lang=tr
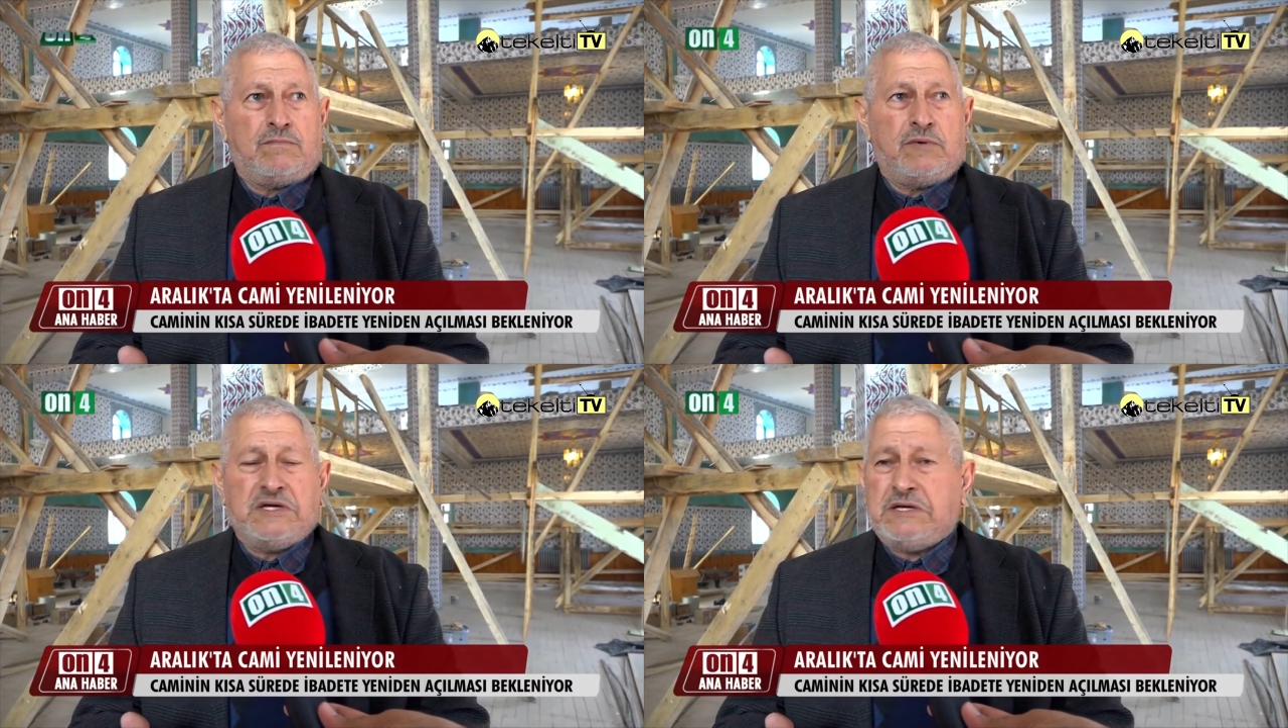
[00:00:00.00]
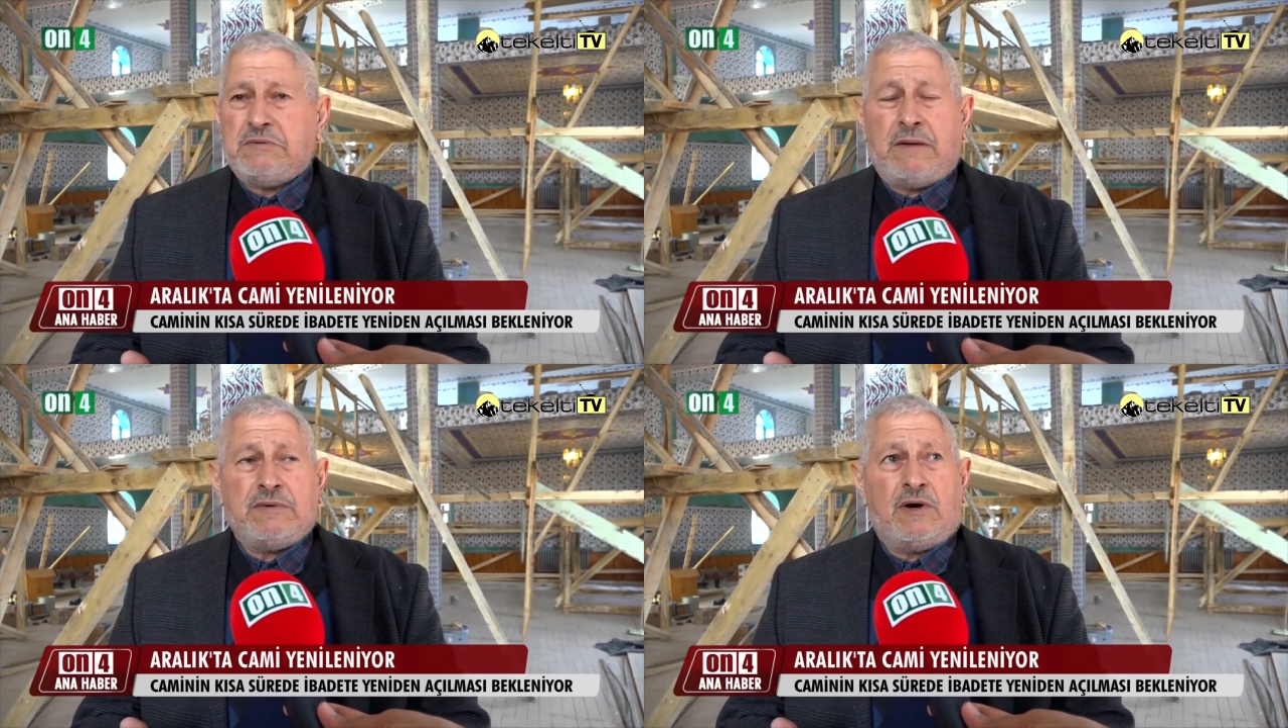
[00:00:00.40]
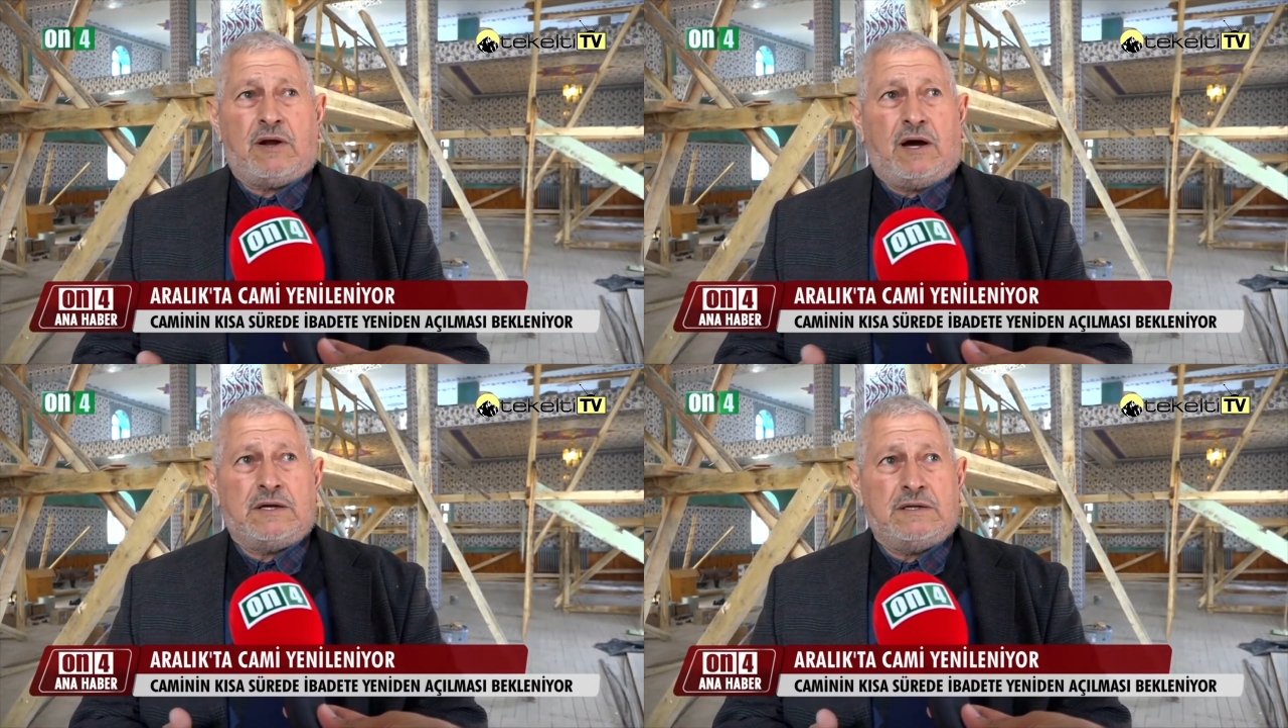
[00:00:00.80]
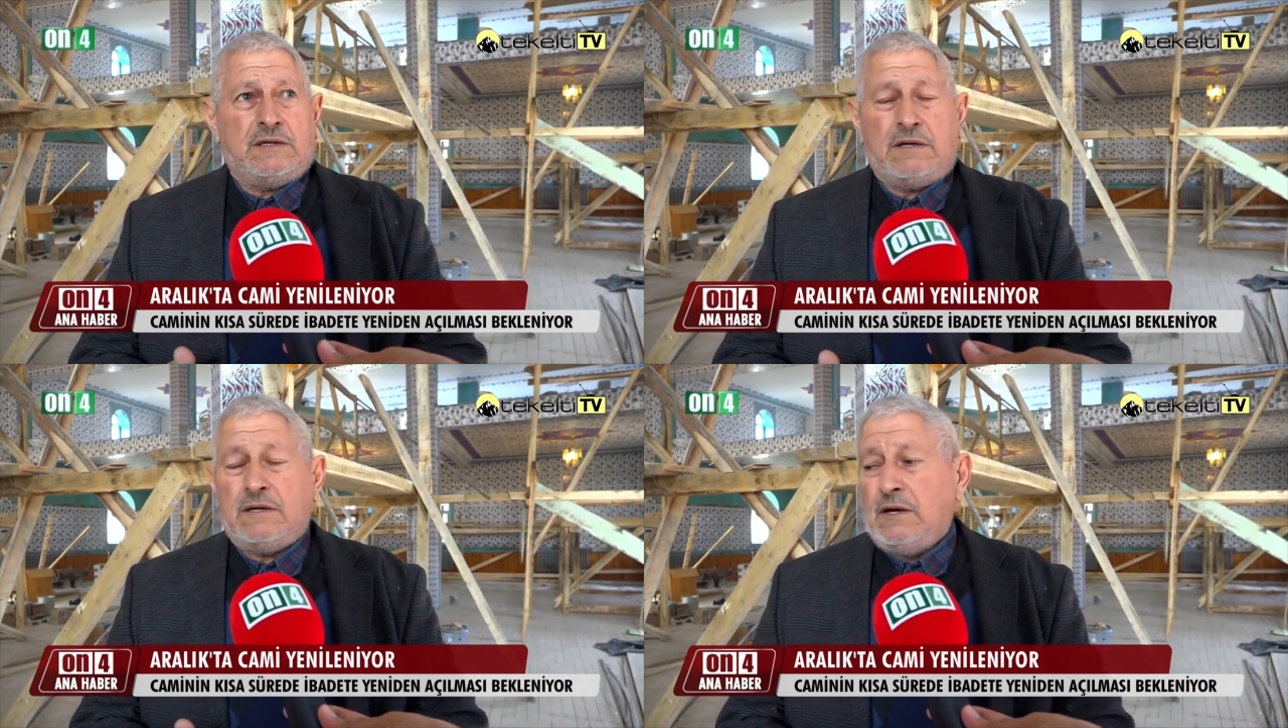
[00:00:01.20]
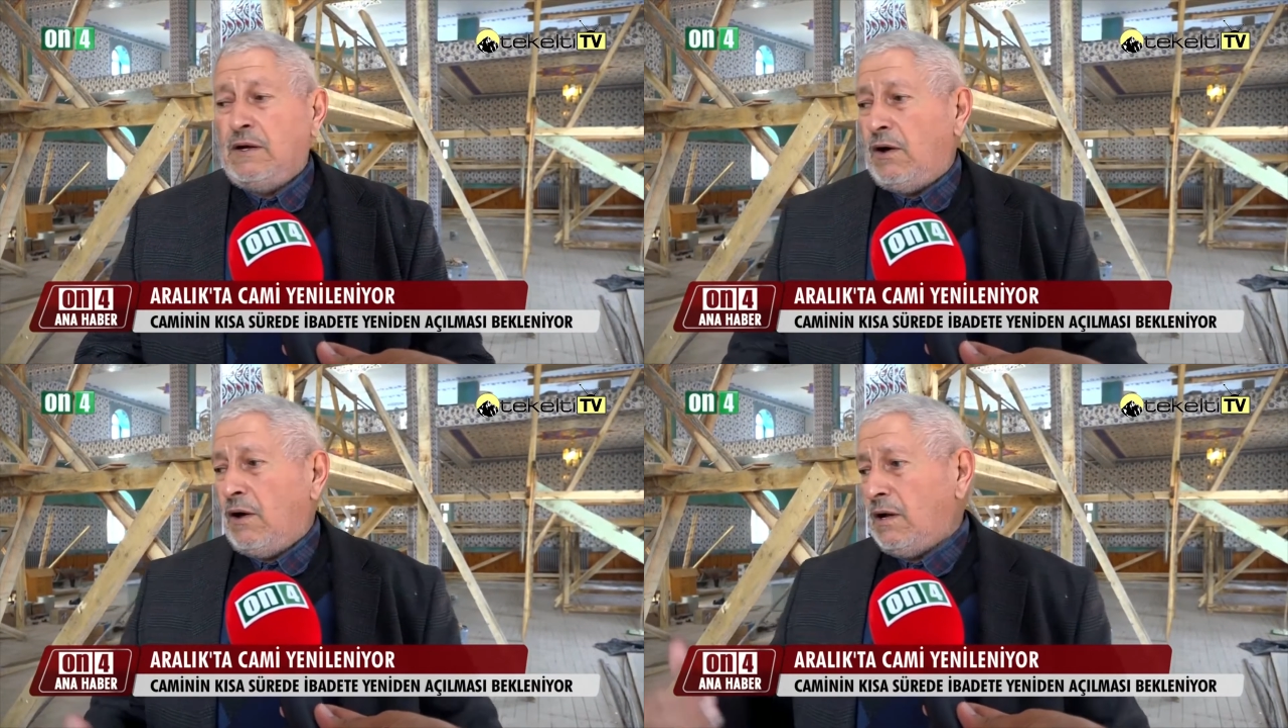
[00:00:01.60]
Bu içimde bir yaraydı.
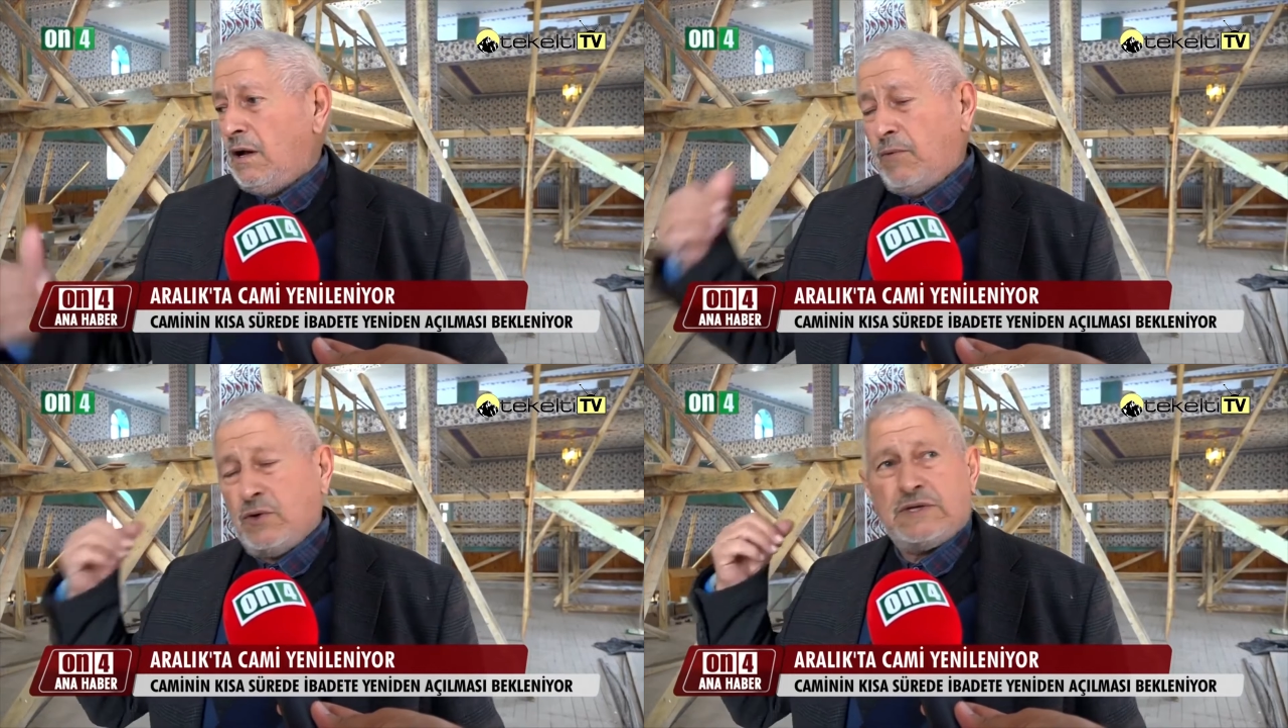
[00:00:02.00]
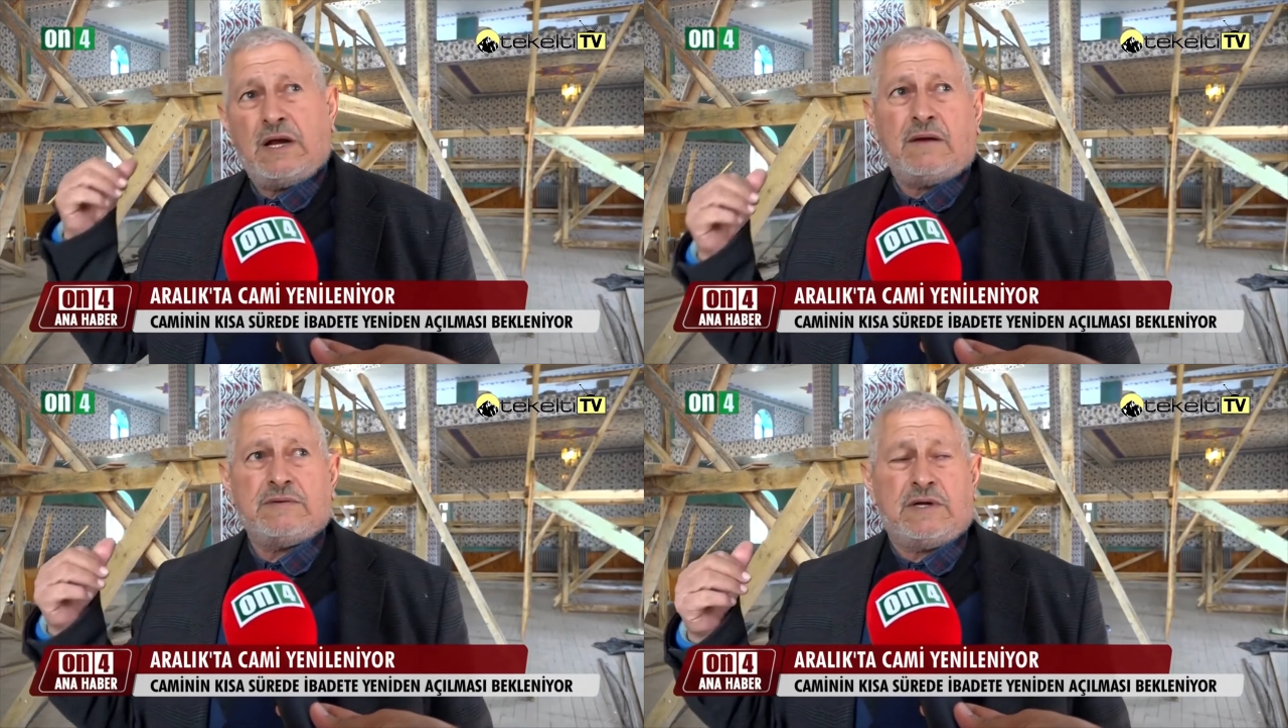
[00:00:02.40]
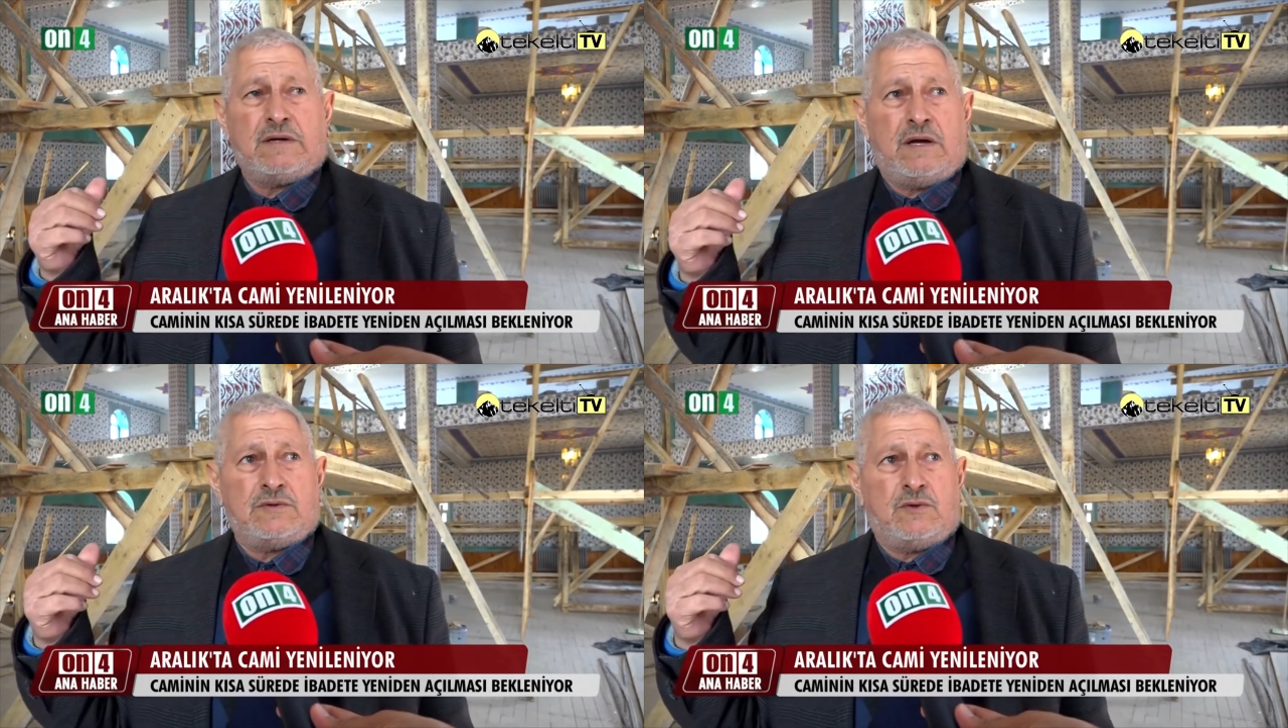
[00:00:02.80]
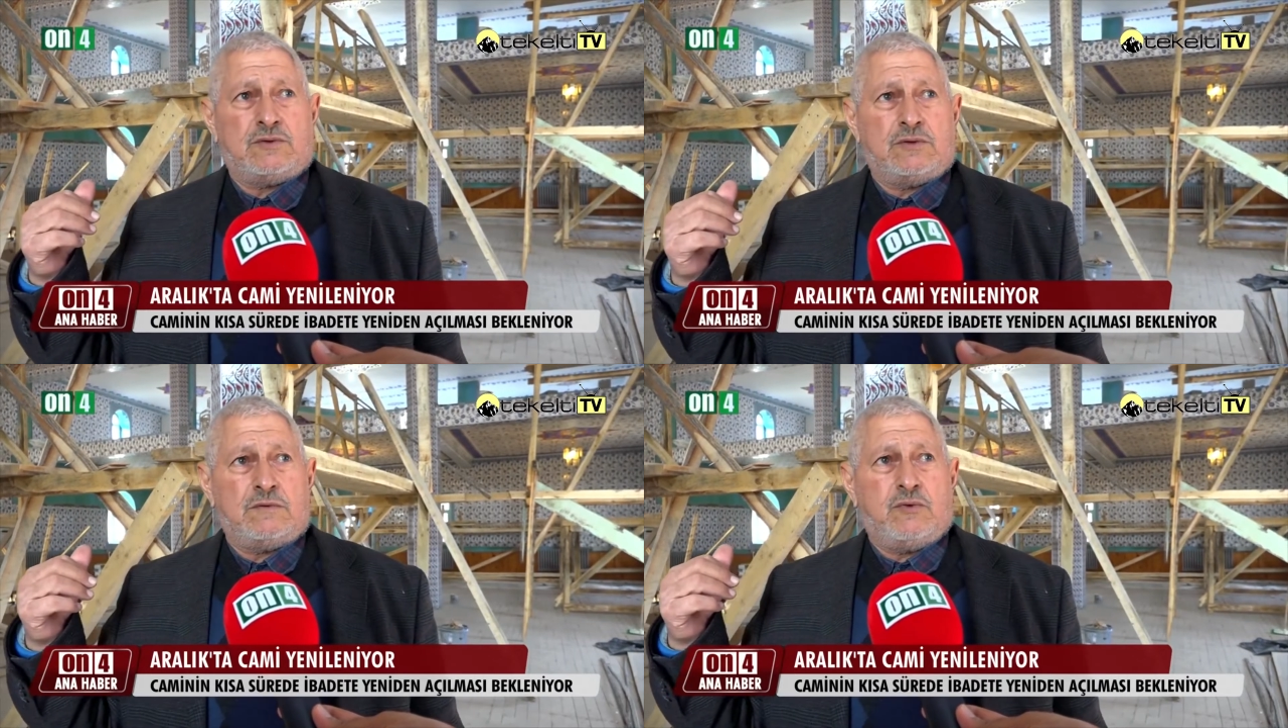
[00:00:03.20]
Allah bu hocalarımızdan razı olsun.